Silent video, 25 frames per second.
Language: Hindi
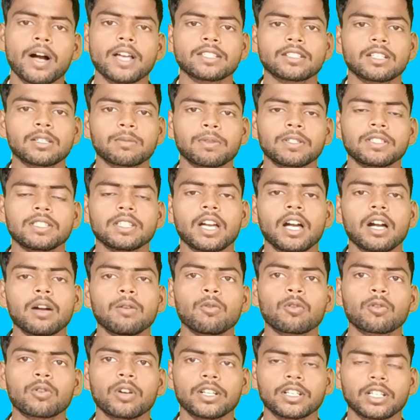बारिश गतिविधियाँ हैं
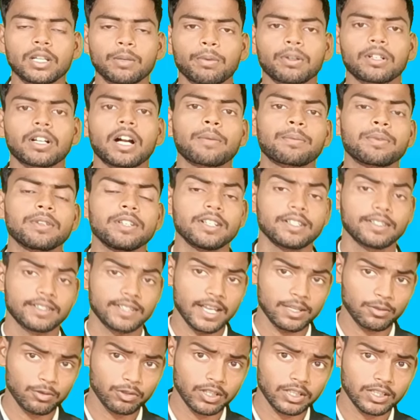वो कहीं कहीं पर काफ़ी
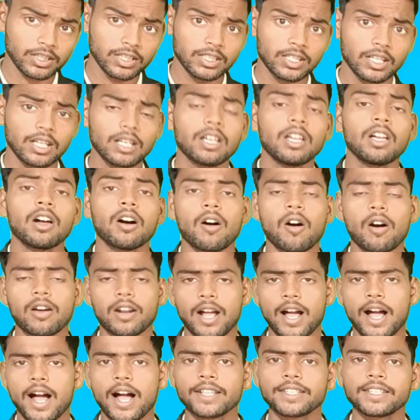इंटेंस हो सकती हैं और
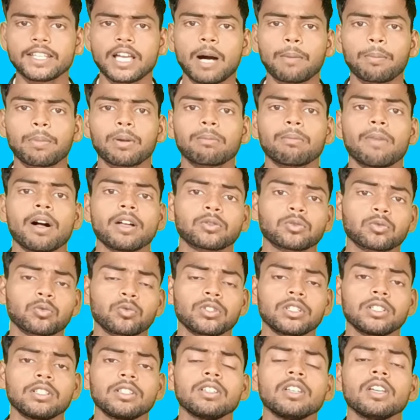आज यहाँ पर
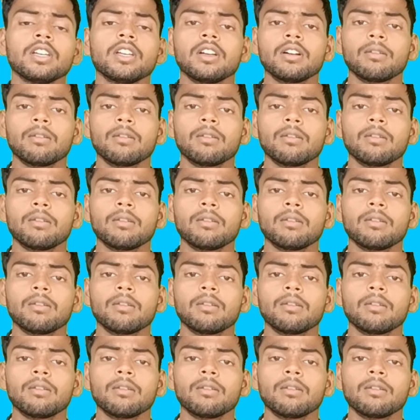मानसूनी